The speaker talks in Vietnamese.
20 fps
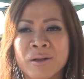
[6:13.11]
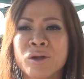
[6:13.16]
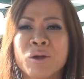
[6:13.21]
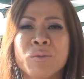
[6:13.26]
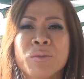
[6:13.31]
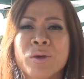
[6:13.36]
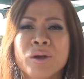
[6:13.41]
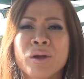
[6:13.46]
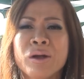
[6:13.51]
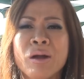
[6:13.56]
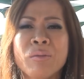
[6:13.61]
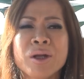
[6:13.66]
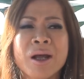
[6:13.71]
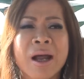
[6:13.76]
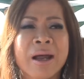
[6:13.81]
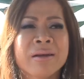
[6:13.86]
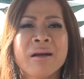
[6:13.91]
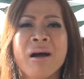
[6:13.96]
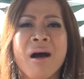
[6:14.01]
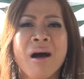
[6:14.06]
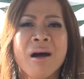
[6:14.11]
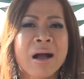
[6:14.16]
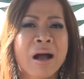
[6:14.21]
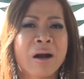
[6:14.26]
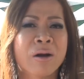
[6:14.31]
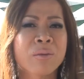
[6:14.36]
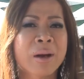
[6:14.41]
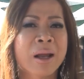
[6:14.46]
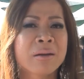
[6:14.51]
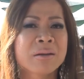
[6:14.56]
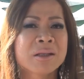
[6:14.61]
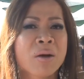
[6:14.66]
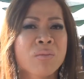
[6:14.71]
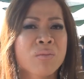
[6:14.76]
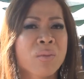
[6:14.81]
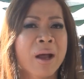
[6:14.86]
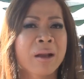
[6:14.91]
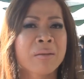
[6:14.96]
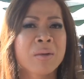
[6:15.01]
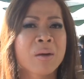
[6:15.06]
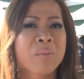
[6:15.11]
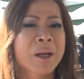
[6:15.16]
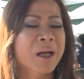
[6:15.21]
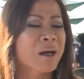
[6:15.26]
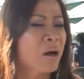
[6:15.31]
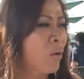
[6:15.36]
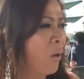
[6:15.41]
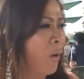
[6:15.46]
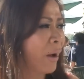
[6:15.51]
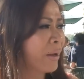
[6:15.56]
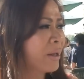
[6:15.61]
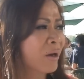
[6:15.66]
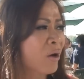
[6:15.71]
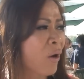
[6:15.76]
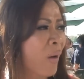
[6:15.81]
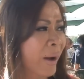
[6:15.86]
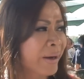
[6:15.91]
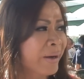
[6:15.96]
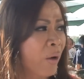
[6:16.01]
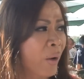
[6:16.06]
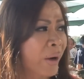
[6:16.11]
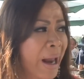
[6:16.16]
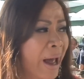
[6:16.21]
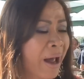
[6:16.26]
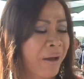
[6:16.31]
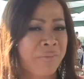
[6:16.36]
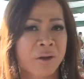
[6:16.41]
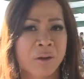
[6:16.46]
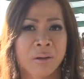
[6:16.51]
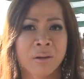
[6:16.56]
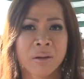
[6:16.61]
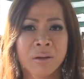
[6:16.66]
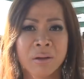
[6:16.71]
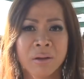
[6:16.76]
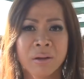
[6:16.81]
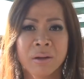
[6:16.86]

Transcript: giống giống như anh ngớ là lúc anh sốc mà anh không biết câu hỏi gì anh hỏi có giận dữ không